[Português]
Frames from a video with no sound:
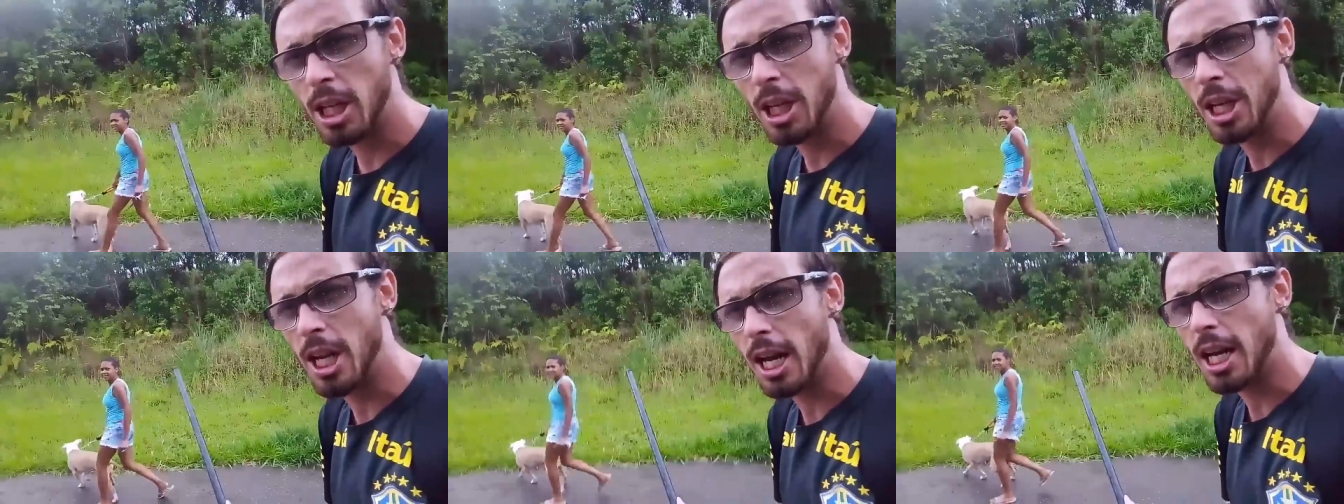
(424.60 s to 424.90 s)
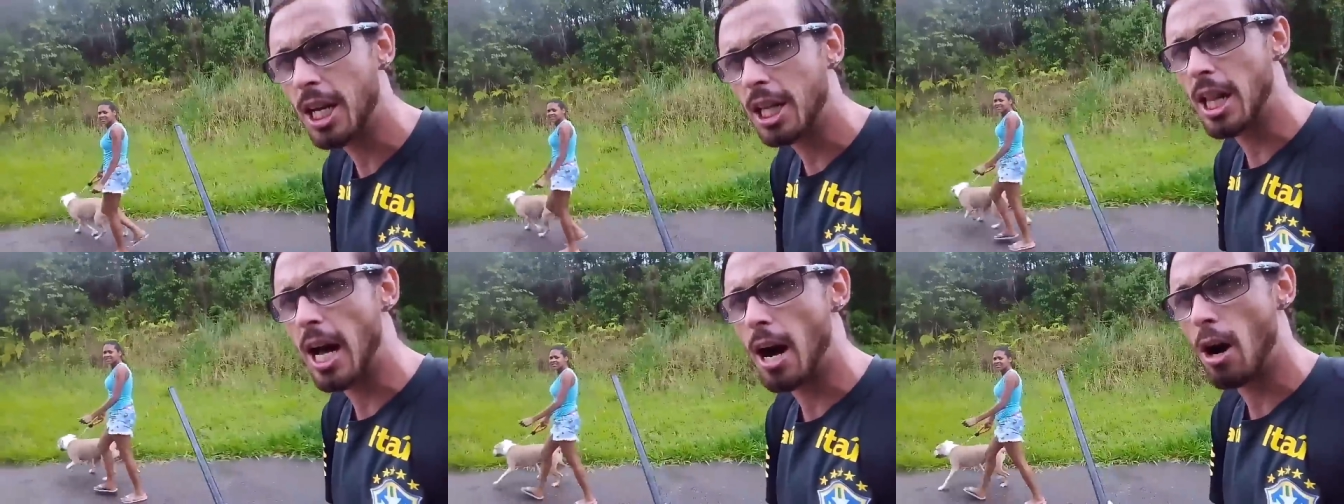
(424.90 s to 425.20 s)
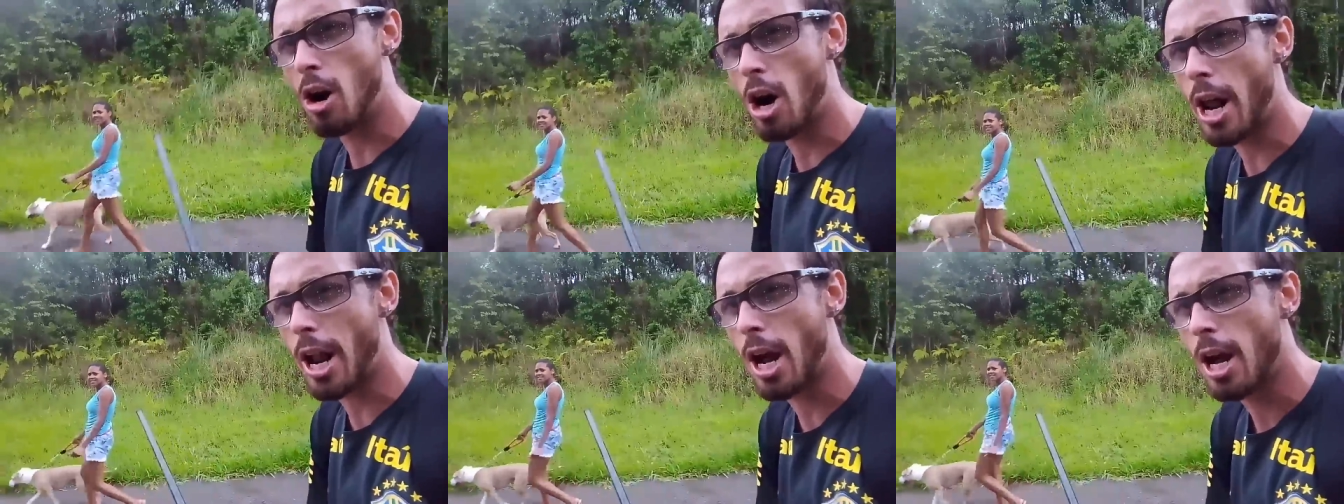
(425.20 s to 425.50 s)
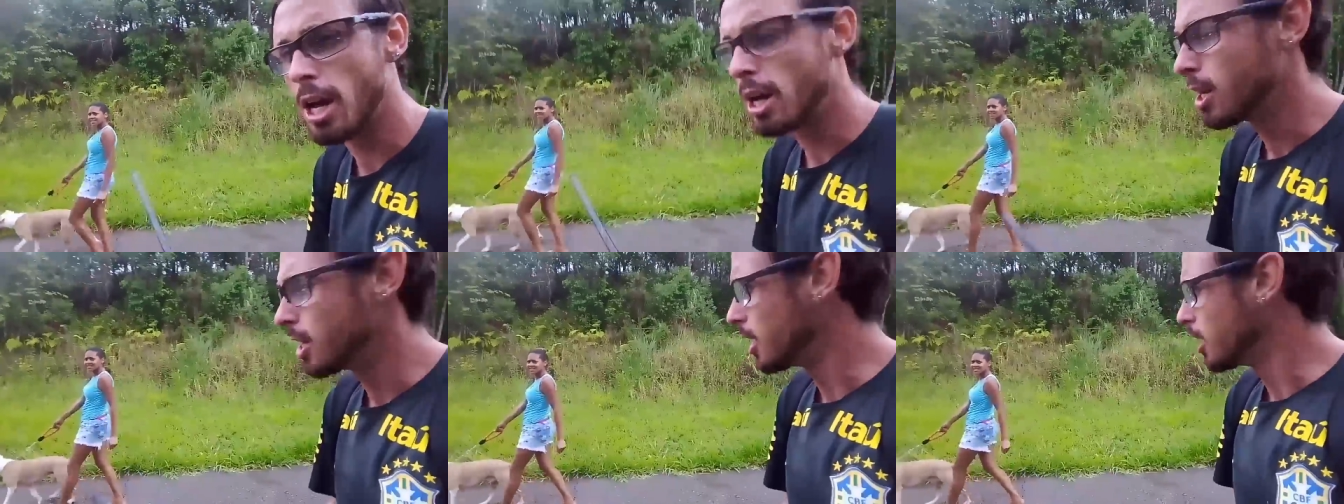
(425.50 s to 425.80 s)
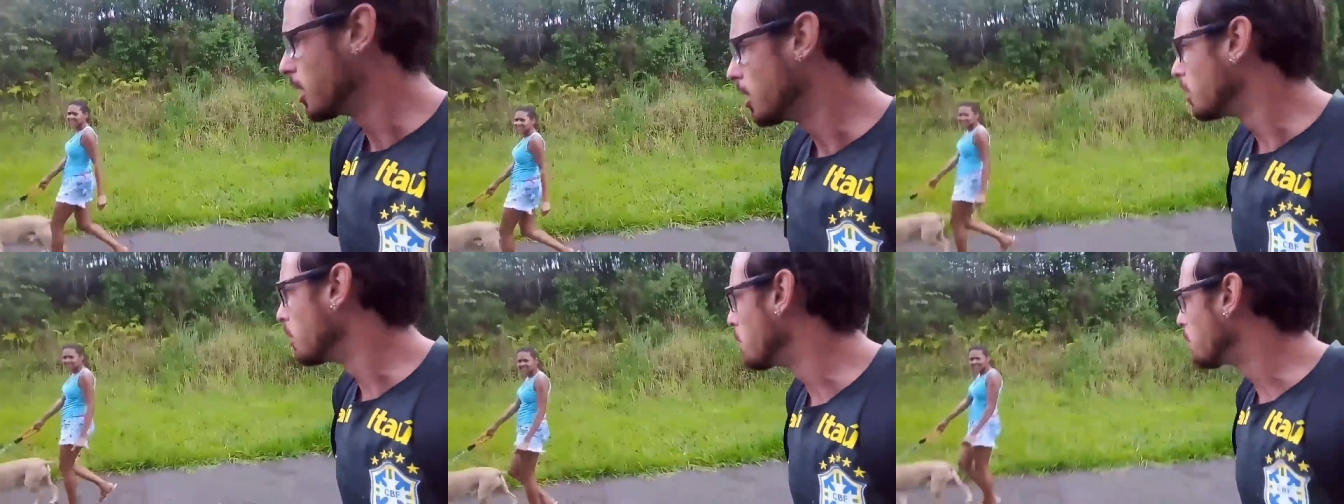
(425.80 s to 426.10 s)
menina aqui da hora,
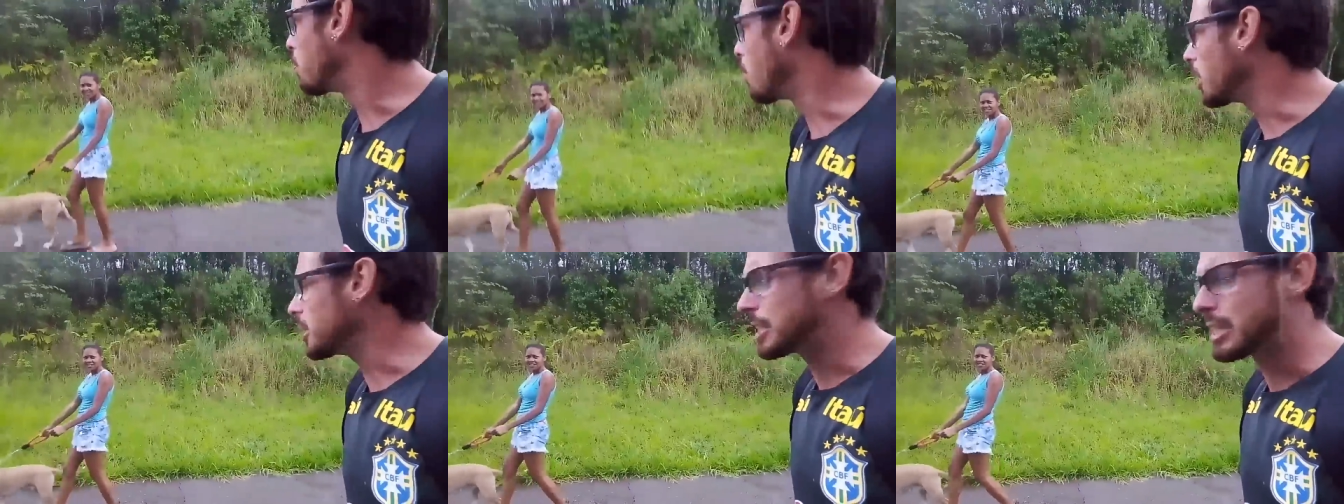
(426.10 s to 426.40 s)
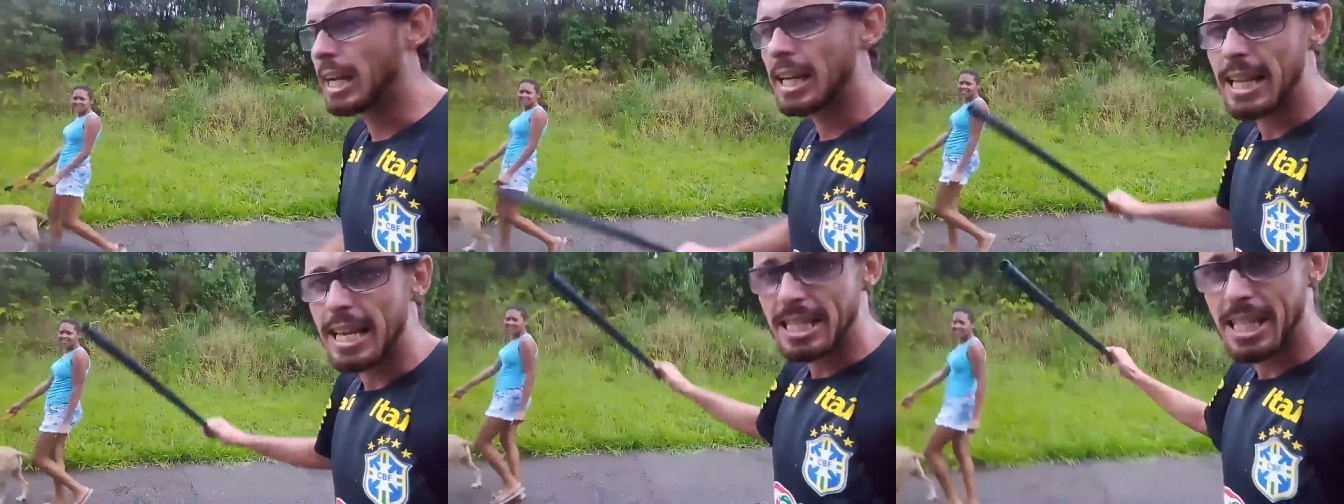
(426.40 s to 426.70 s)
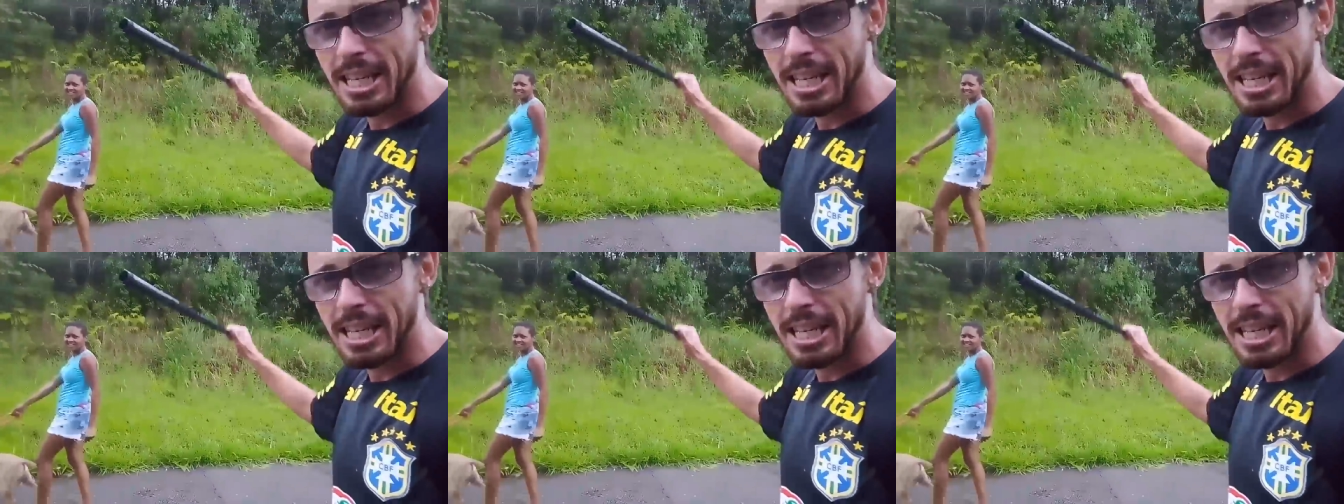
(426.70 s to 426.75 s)
pode estar tá